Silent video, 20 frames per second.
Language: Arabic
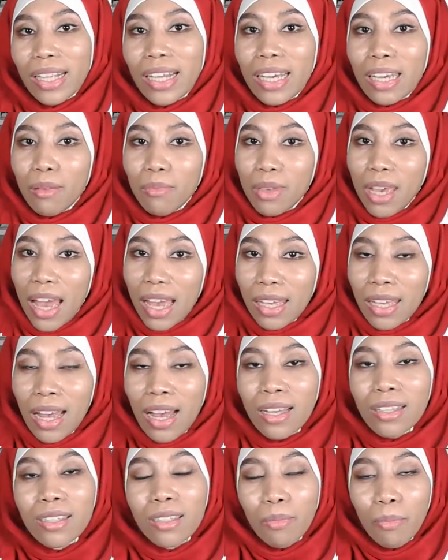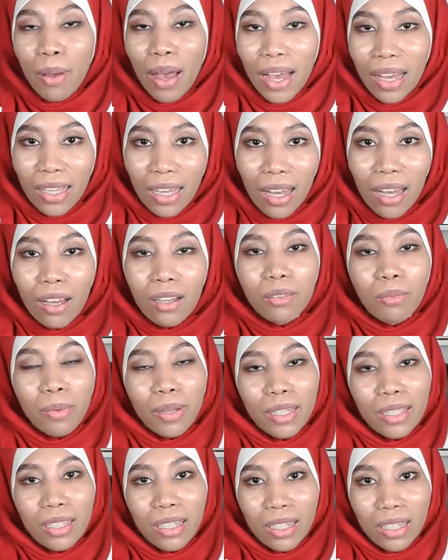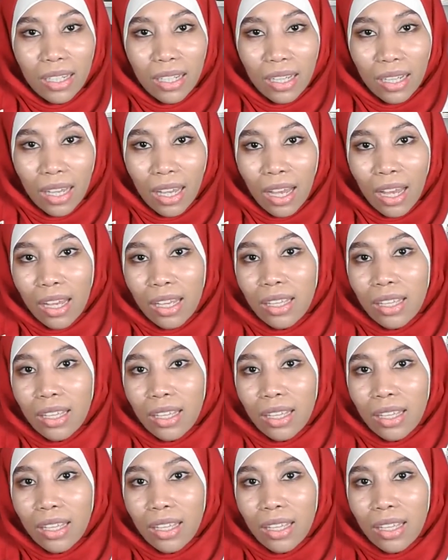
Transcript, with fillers: الكيميائيه سباير تبعدي عليه